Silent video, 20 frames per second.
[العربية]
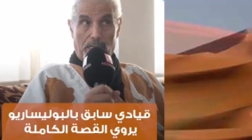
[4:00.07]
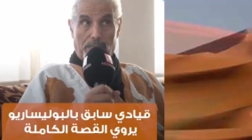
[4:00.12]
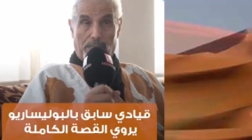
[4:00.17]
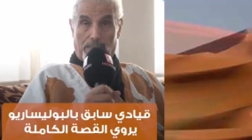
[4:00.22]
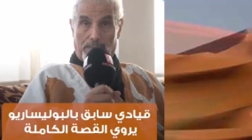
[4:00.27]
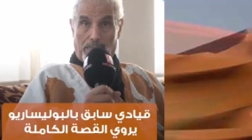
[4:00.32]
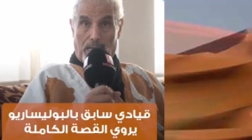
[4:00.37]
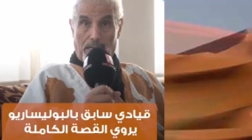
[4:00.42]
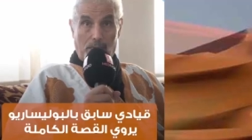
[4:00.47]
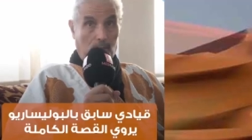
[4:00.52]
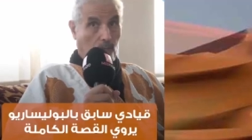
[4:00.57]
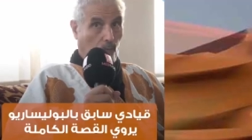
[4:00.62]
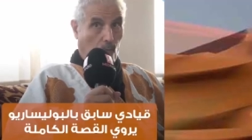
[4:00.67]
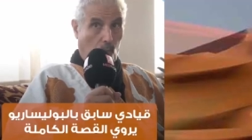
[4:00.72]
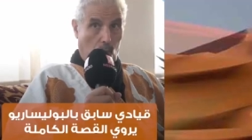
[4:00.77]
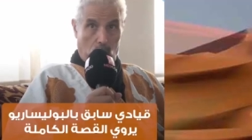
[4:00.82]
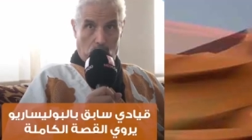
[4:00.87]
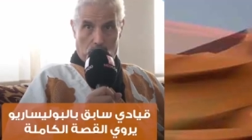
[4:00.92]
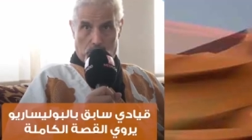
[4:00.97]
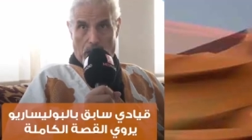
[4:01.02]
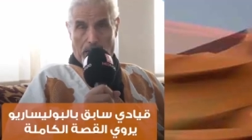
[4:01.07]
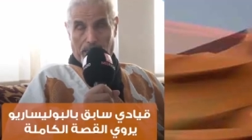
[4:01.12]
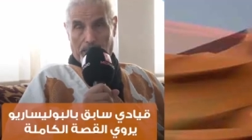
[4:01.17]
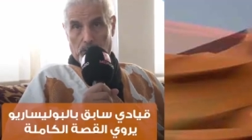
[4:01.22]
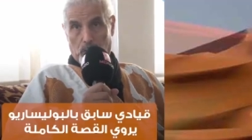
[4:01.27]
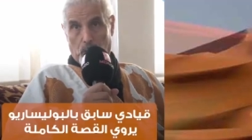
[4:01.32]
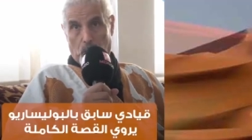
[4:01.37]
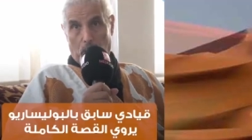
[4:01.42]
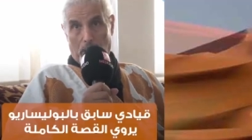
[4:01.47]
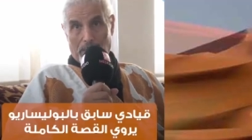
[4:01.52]
لان طنطان كل
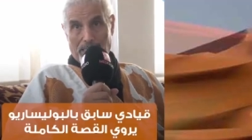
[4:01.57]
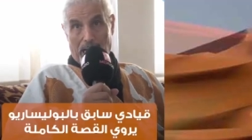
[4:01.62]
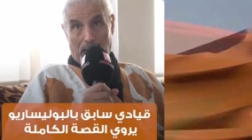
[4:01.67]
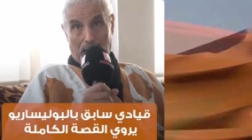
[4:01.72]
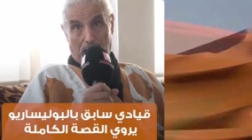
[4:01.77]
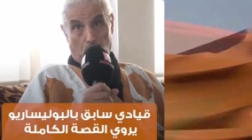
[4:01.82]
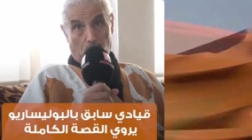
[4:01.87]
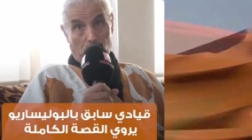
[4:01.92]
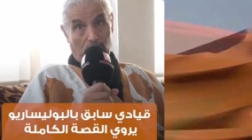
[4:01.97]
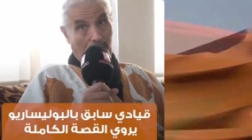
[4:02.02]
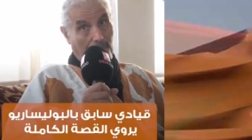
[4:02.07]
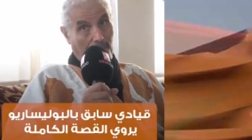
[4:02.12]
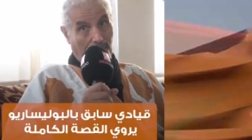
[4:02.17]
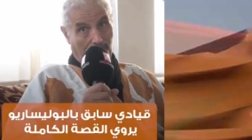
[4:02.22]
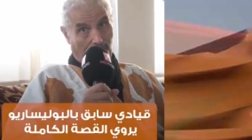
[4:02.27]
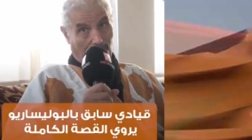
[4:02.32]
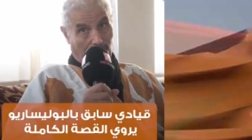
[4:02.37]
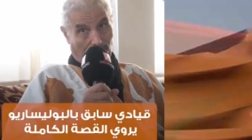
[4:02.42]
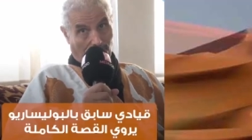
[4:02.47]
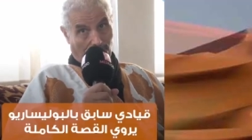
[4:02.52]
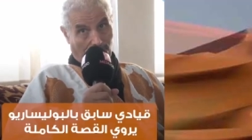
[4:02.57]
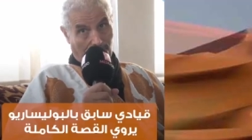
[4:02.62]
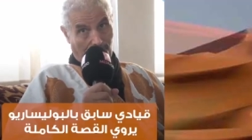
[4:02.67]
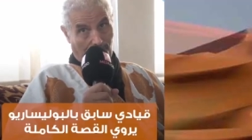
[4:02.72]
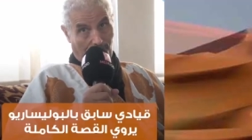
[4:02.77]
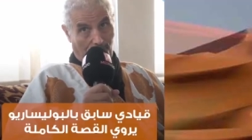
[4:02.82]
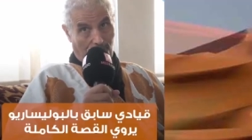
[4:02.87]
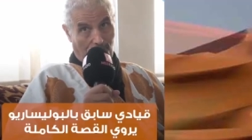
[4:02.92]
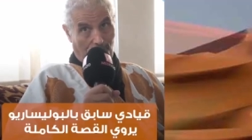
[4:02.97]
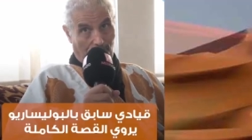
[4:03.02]
ساكن توما صحراويين
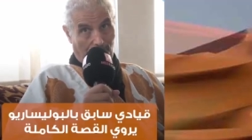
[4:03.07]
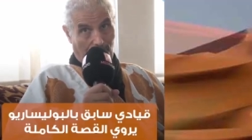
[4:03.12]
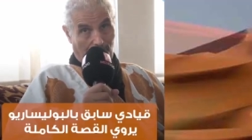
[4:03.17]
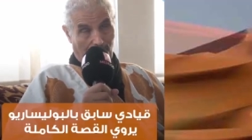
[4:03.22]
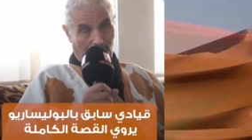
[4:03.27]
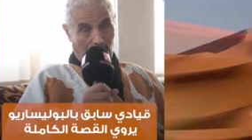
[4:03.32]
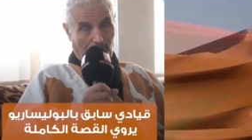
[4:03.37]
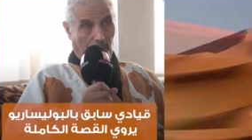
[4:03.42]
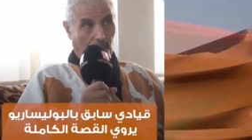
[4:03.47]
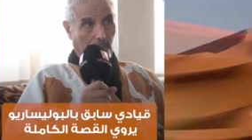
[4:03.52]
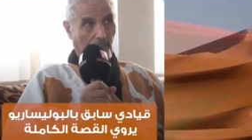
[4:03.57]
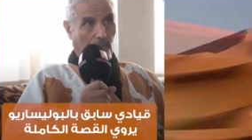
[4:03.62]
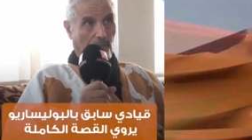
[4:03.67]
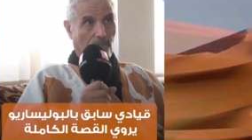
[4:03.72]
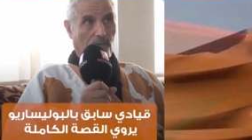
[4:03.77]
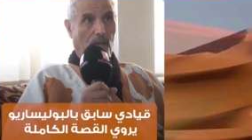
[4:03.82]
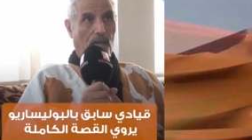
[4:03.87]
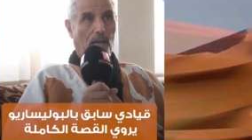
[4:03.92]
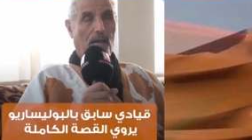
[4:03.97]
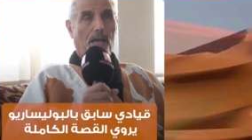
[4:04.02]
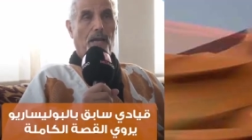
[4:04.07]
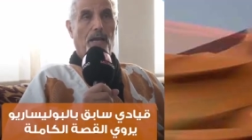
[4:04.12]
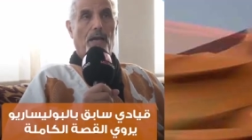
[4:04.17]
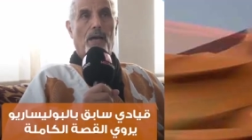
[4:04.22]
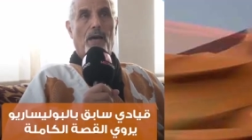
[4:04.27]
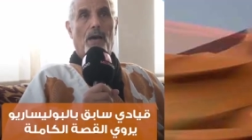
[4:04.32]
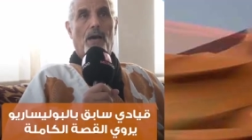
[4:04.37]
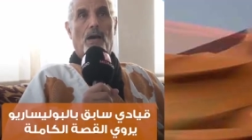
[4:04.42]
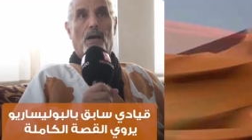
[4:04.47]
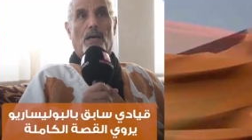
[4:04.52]
تقريبا طرفاه
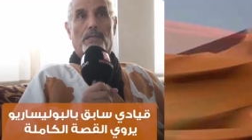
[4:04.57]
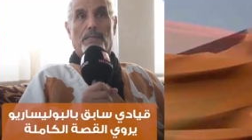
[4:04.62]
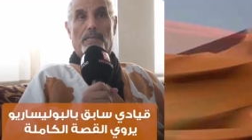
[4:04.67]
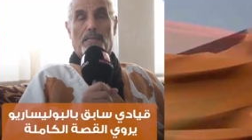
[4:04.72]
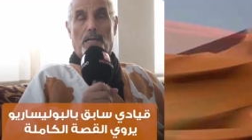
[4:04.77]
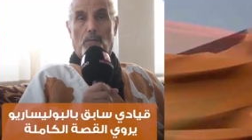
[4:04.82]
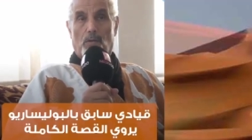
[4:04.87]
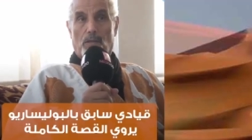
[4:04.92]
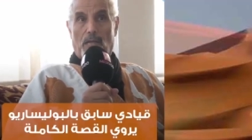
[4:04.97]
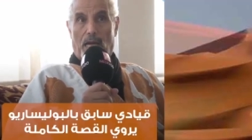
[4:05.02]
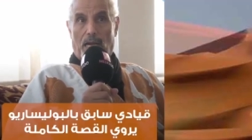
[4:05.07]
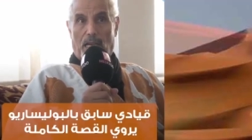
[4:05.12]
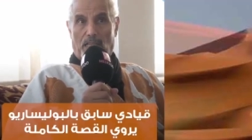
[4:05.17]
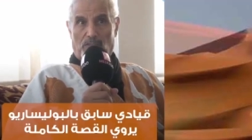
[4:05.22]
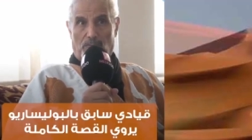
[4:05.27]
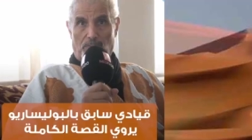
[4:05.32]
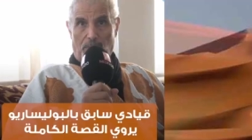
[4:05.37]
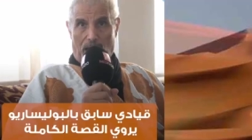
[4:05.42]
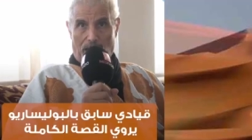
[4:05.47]
درنا مظاهرات في